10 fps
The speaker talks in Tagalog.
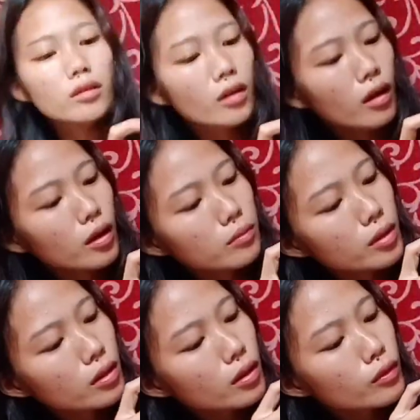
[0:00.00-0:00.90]
Ayan,
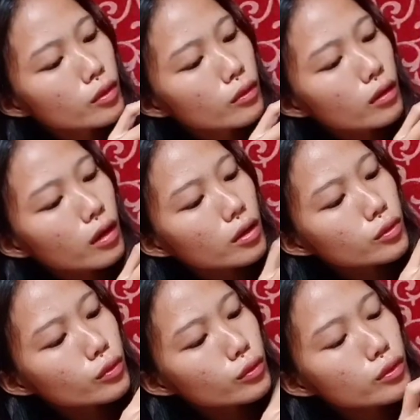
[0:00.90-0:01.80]
may ano yung
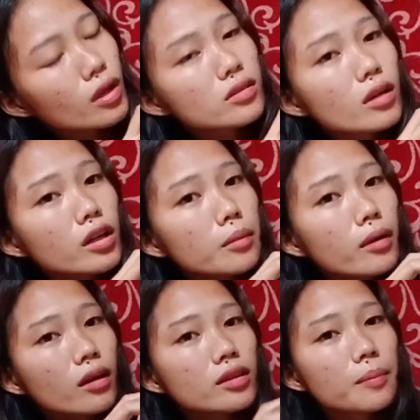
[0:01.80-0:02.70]
cartoon niya. Sana
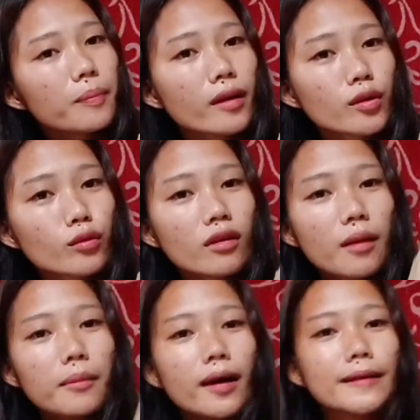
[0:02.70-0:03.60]
maganda pa rin yung
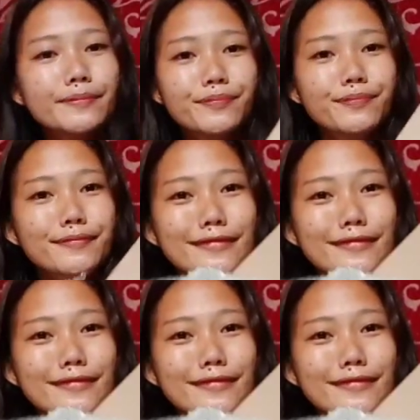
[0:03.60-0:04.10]
laman